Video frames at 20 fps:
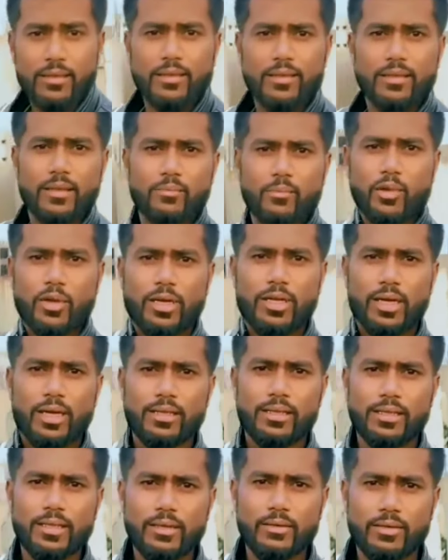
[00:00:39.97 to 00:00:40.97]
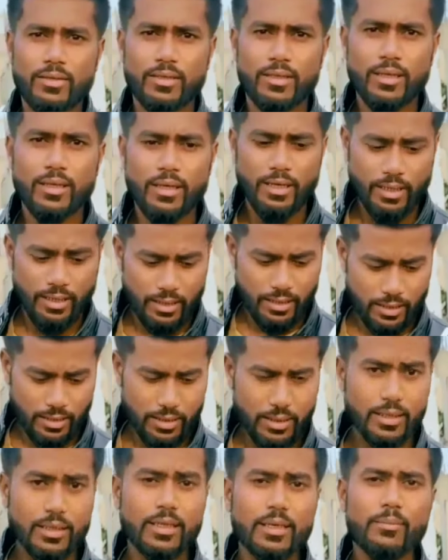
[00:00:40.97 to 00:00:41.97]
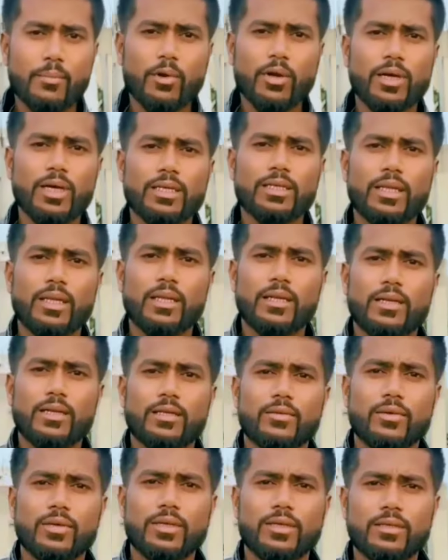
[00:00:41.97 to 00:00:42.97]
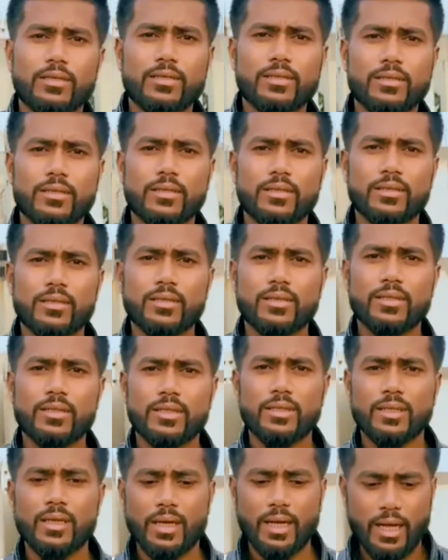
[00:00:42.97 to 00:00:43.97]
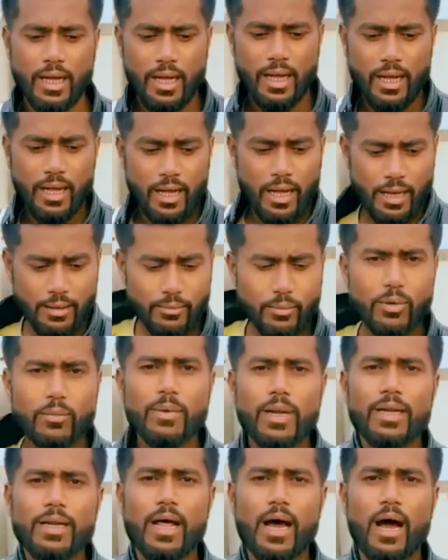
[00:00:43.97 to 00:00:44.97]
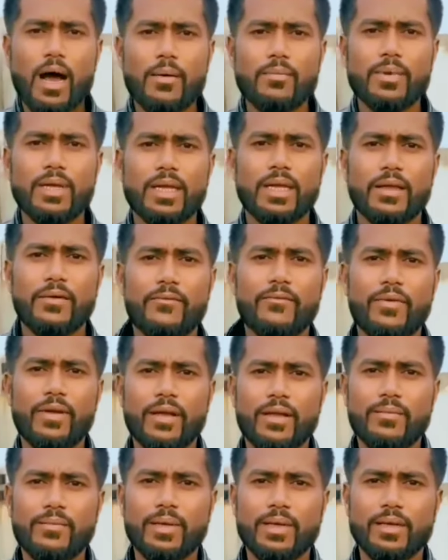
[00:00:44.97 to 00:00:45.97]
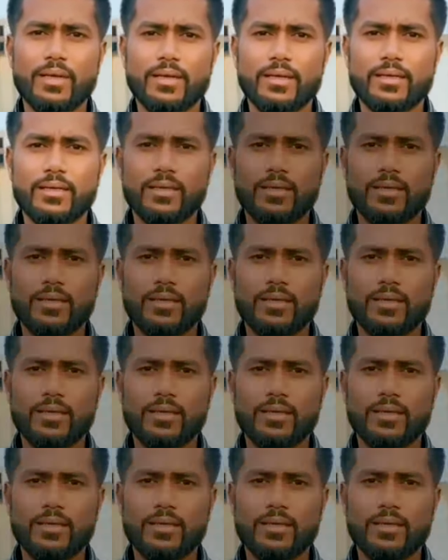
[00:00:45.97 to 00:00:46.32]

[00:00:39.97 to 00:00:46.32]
तब तो याद नहीं इस कि मोला कैसे लगी सुई आज मोर पास नाम है फेम है